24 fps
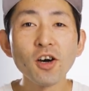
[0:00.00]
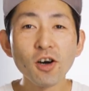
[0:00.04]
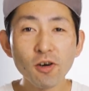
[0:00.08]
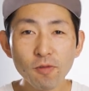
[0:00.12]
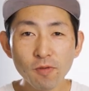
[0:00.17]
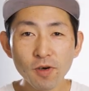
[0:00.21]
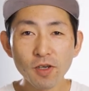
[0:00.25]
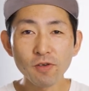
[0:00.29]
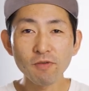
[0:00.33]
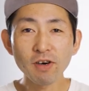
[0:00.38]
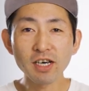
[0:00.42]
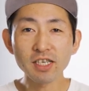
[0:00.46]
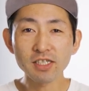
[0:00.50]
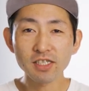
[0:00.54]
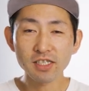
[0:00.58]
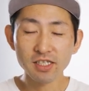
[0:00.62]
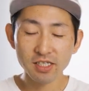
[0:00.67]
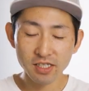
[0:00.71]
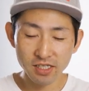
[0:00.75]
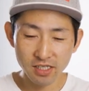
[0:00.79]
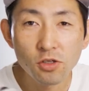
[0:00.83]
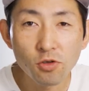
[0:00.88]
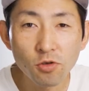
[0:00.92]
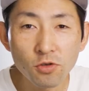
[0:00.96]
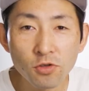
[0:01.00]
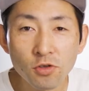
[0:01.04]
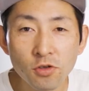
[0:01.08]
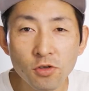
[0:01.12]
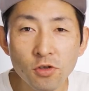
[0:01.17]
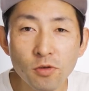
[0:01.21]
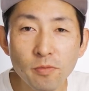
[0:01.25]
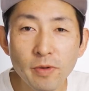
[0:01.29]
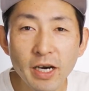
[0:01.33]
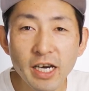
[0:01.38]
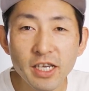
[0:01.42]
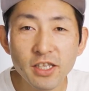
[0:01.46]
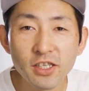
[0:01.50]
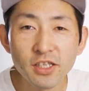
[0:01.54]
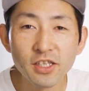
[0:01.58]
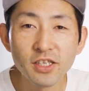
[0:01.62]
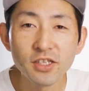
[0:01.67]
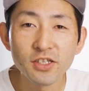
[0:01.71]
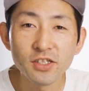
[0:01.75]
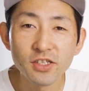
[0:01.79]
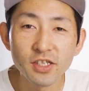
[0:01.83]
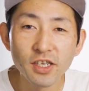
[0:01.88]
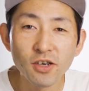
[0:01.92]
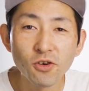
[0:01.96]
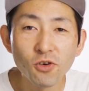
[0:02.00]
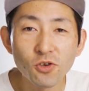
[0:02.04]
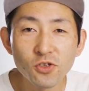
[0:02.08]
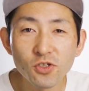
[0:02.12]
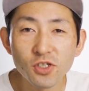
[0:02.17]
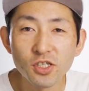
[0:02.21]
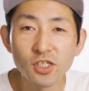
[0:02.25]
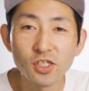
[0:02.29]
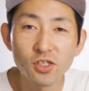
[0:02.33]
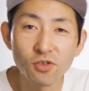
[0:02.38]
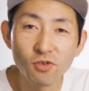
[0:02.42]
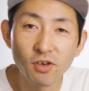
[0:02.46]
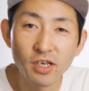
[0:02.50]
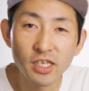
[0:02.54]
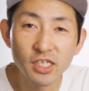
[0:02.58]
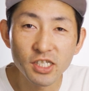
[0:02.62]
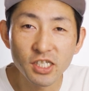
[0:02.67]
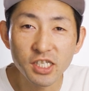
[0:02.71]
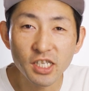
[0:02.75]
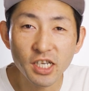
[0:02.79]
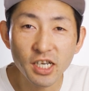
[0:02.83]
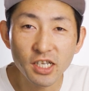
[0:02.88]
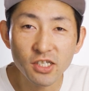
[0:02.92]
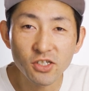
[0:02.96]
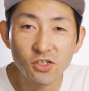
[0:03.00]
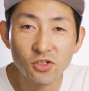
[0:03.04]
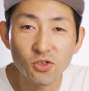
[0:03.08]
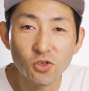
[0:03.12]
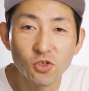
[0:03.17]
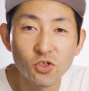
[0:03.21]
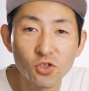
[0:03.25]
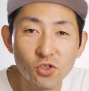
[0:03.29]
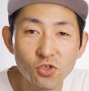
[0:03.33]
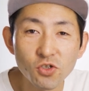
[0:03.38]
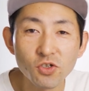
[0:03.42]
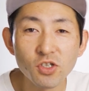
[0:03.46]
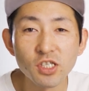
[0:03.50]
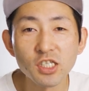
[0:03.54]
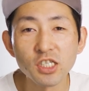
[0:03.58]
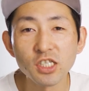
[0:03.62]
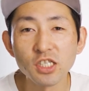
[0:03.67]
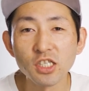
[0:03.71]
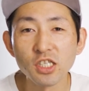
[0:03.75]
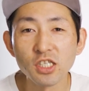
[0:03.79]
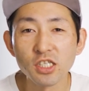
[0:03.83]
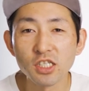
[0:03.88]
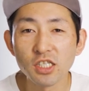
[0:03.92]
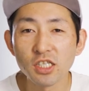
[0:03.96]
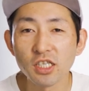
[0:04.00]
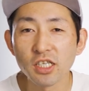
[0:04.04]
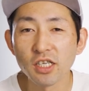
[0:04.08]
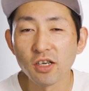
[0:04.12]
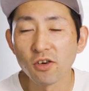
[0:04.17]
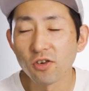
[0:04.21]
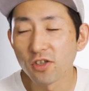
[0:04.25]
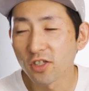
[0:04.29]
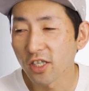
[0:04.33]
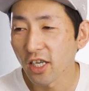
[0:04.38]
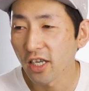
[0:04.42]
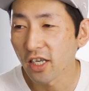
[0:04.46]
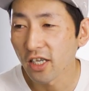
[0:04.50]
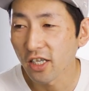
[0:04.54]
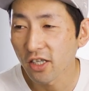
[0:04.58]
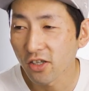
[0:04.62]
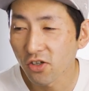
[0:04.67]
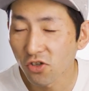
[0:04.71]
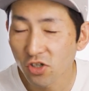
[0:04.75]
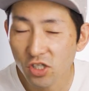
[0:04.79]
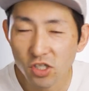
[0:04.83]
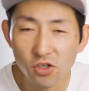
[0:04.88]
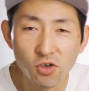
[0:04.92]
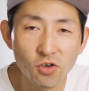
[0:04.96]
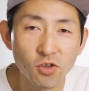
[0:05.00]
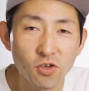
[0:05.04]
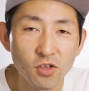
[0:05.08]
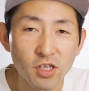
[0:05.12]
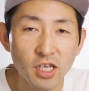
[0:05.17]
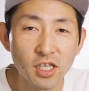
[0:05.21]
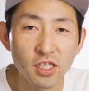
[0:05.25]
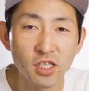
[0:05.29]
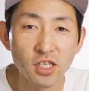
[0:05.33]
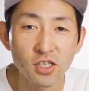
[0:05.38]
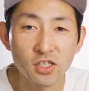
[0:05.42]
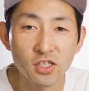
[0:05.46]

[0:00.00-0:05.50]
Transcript: 思います。と、その前にですね、本日はしちがつのじゅういちにち午前くじ頃なん